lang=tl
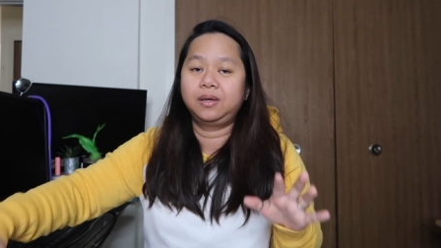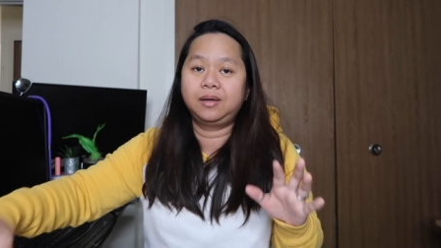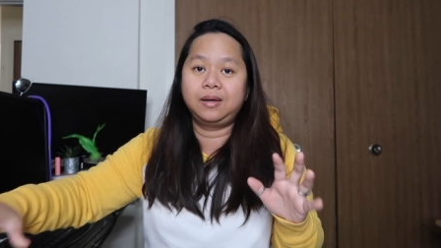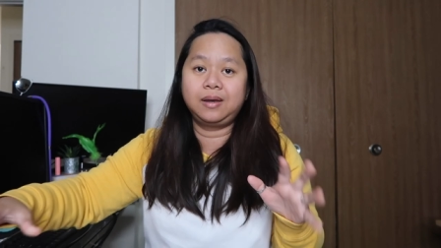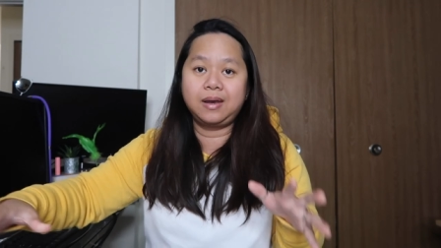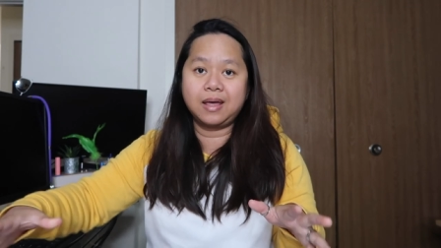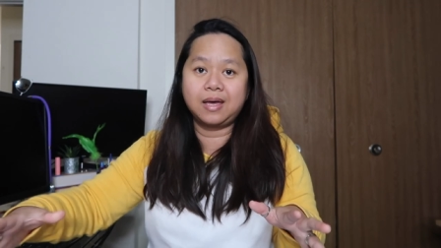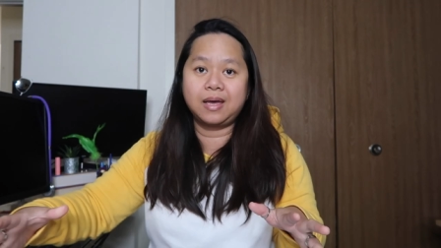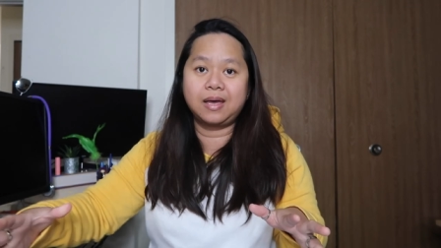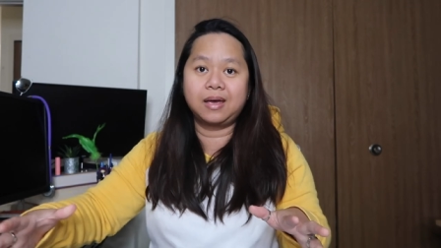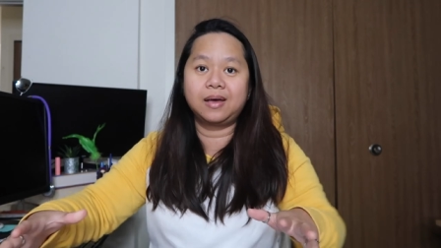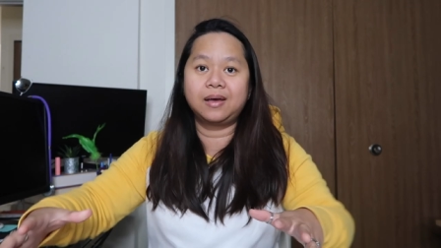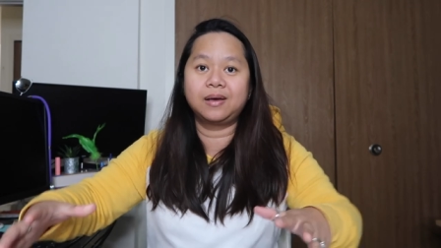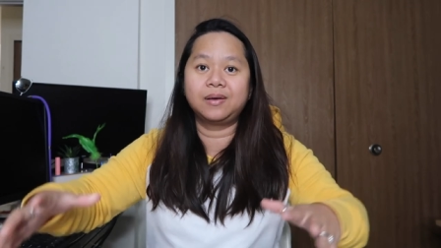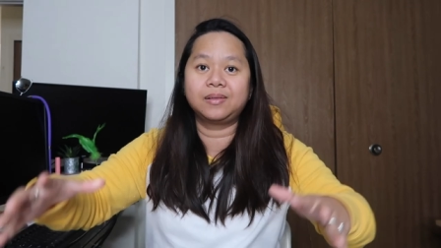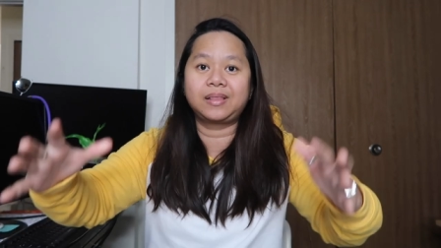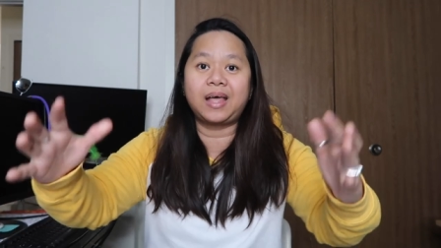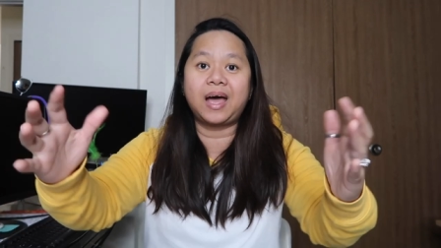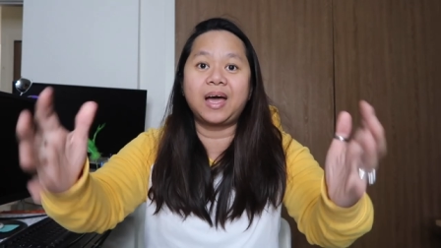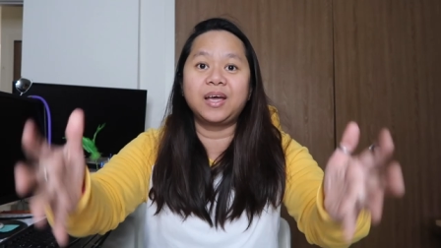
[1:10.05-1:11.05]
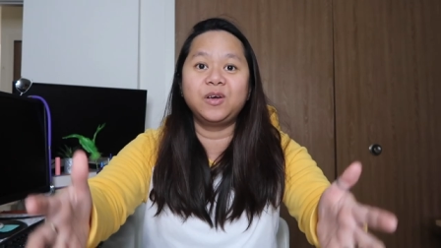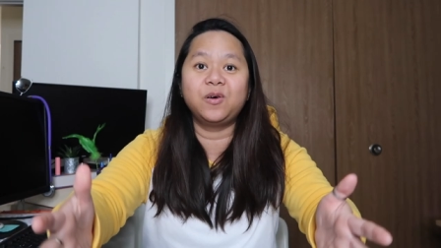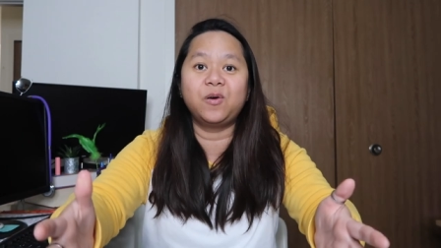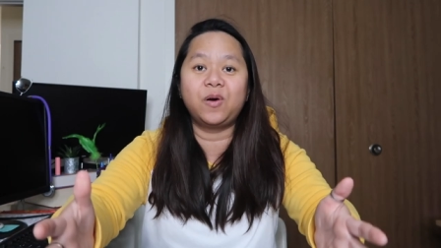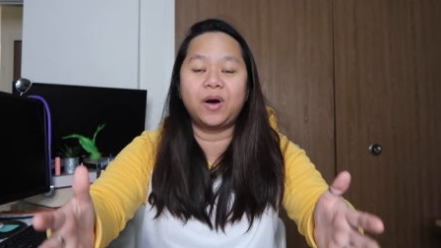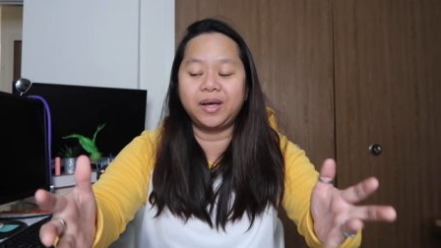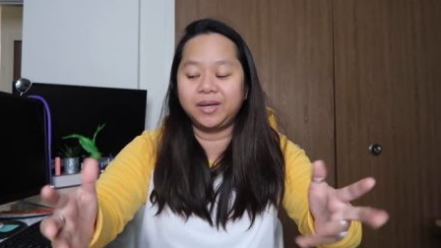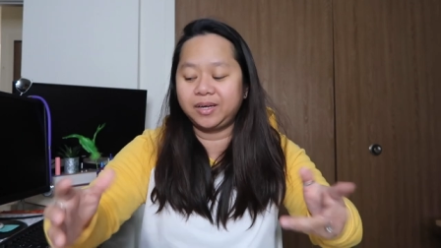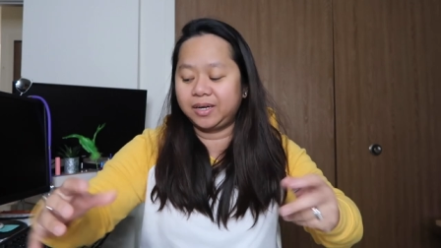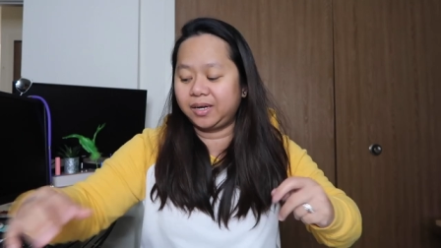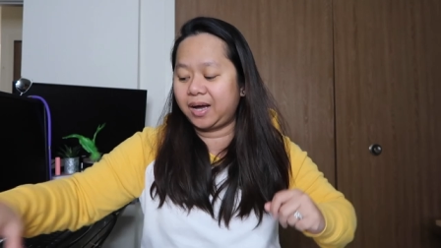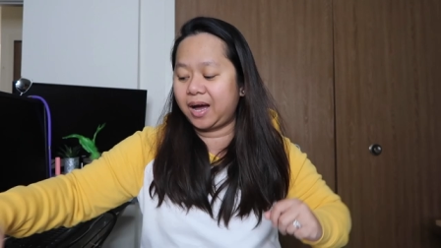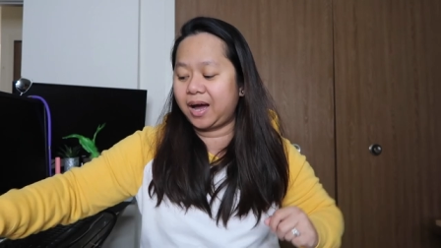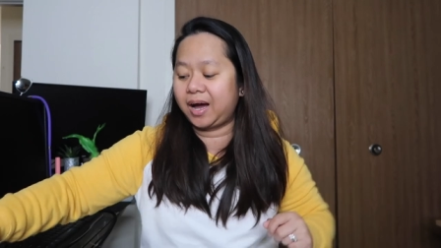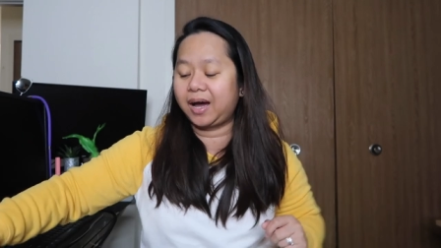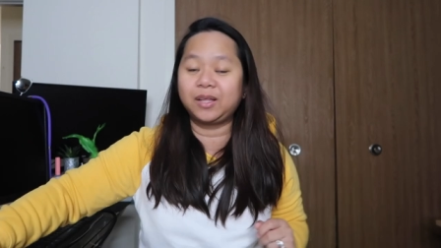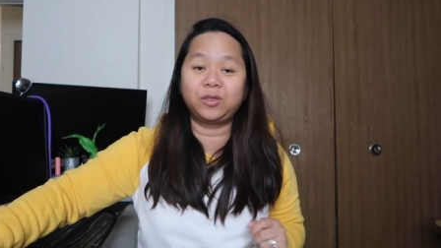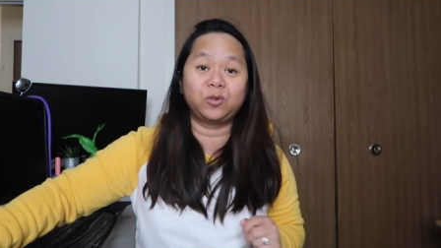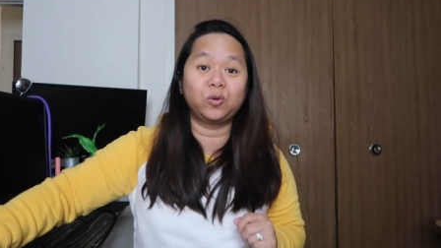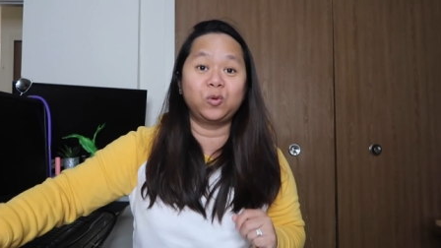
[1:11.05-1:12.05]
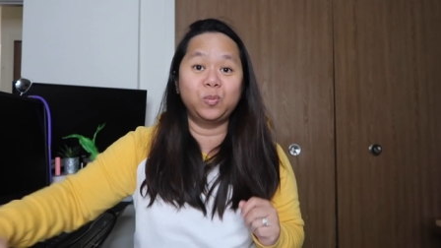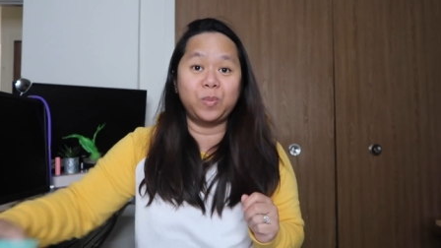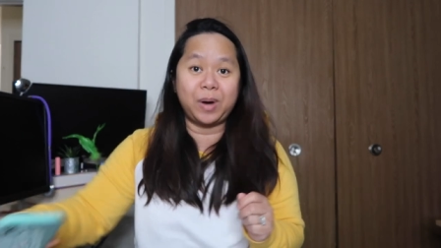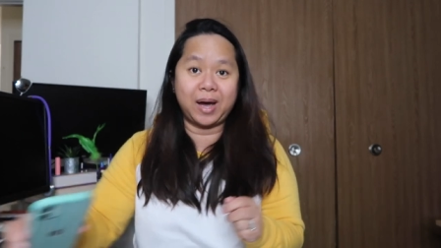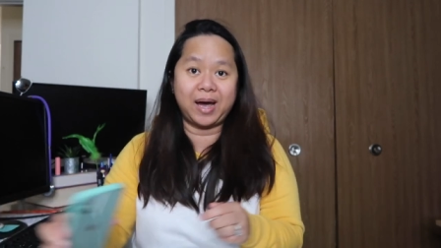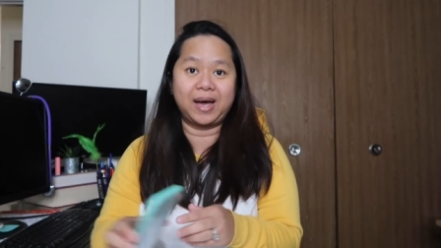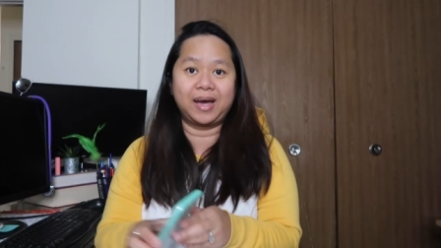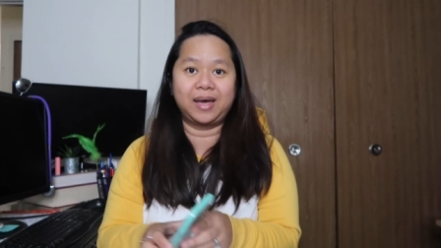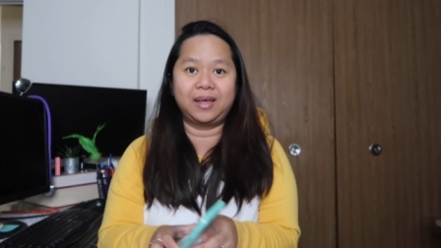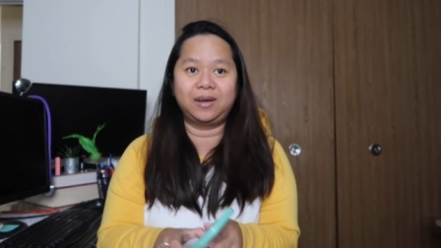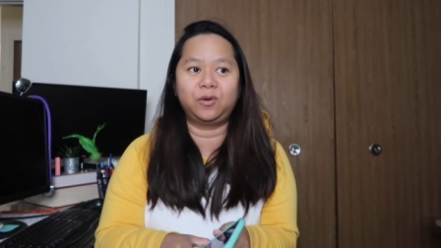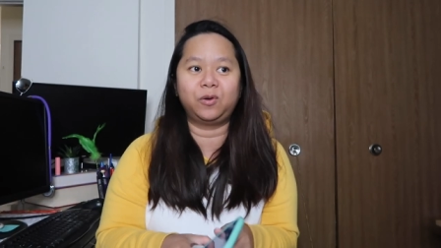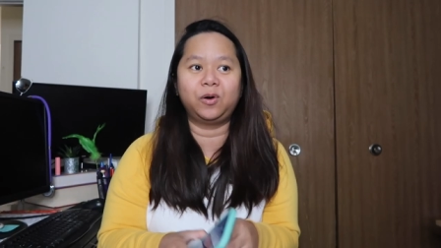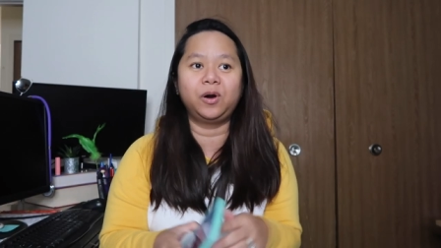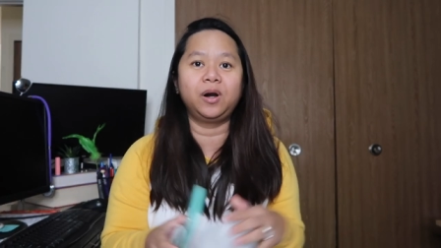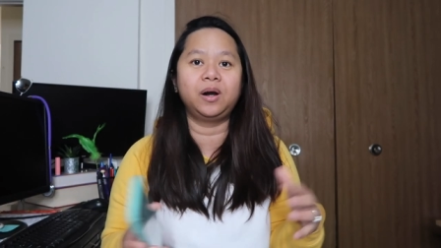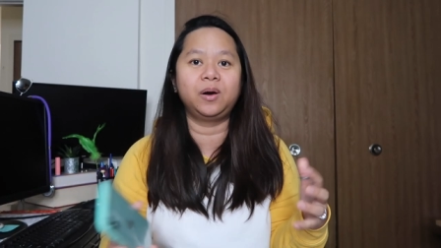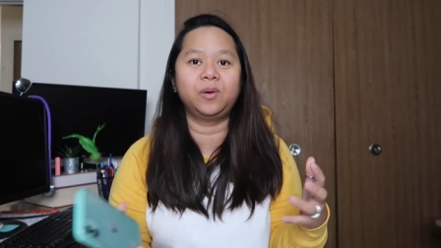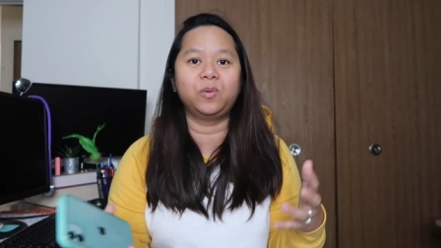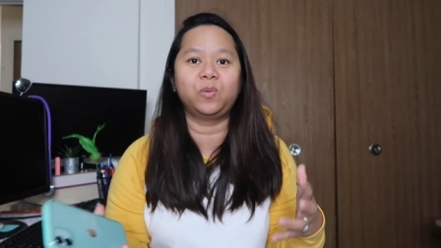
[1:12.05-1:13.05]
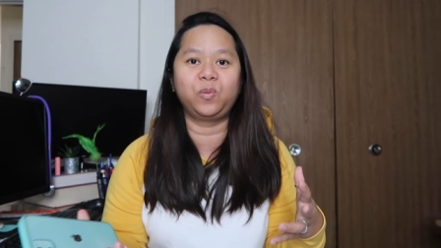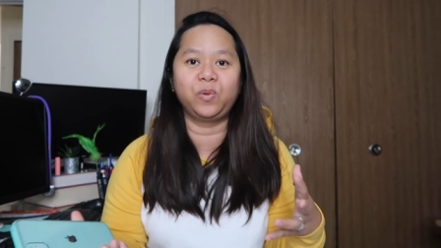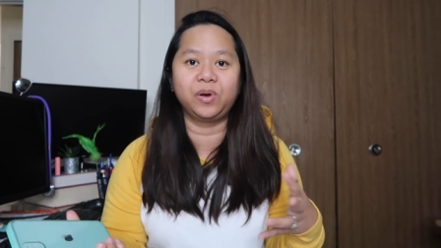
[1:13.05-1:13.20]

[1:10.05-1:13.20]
na tayo ay nagkakatugmaan or